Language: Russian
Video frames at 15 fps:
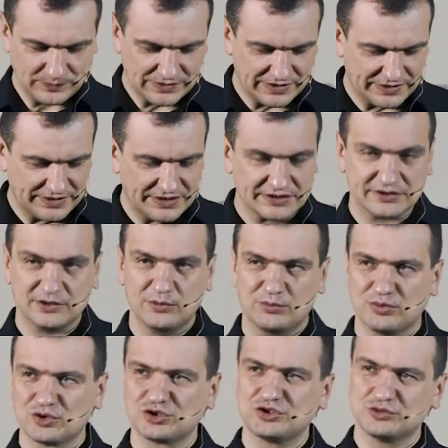какие-то
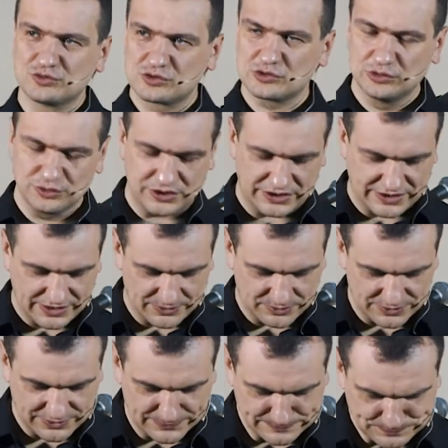божьи услуги, как бы,
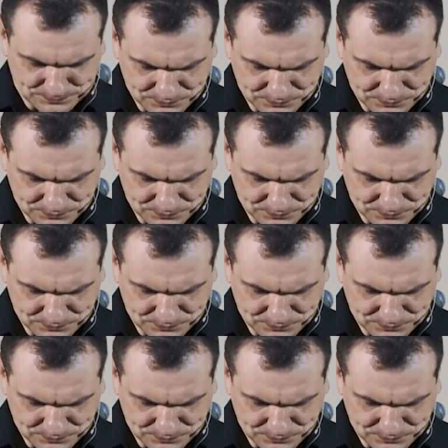да.